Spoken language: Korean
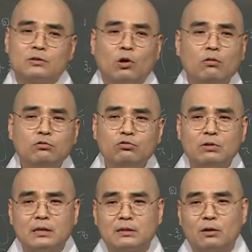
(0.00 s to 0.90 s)

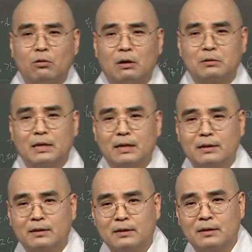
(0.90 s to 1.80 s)
청수가 늦게
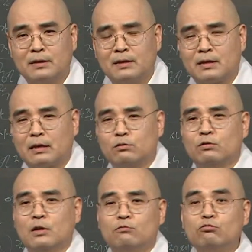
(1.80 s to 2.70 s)
올라온대
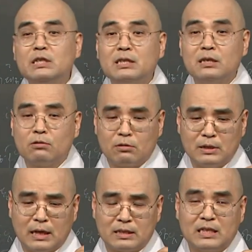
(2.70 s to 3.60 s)
그러니까 우리식으로
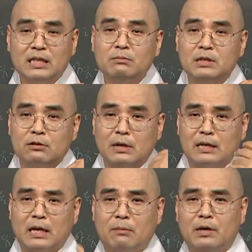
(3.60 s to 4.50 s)
그냥 지금식으로
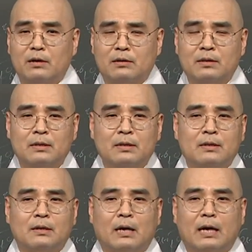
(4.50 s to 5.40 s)
얘기하면
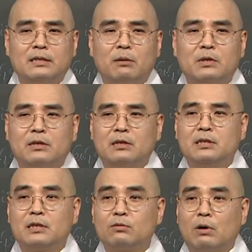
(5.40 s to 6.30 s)
한참 이렇게
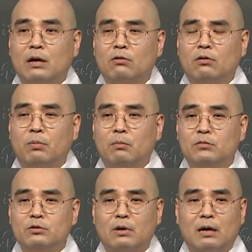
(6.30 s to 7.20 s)
의식도 하고
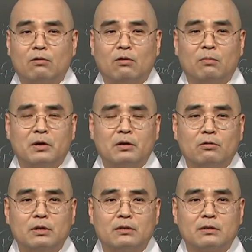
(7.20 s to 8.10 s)
법문도 하고 뭐
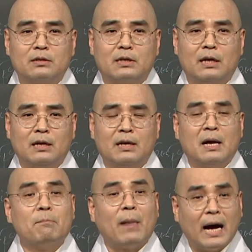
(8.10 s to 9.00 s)
이러고 있었는데
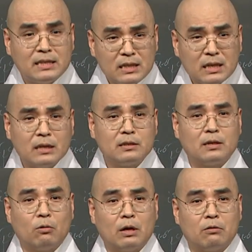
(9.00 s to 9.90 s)
마지가
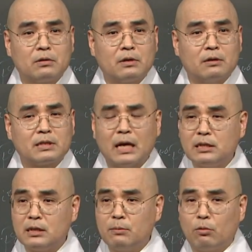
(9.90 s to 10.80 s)
늦게 올라오는 거예요.
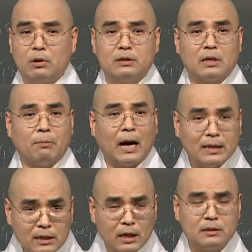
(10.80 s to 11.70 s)
사실을 보고 있는데
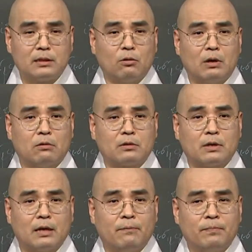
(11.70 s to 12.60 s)
마지가 늦게 올라오는
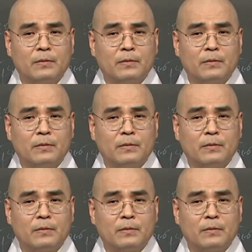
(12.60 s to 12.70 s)
거야.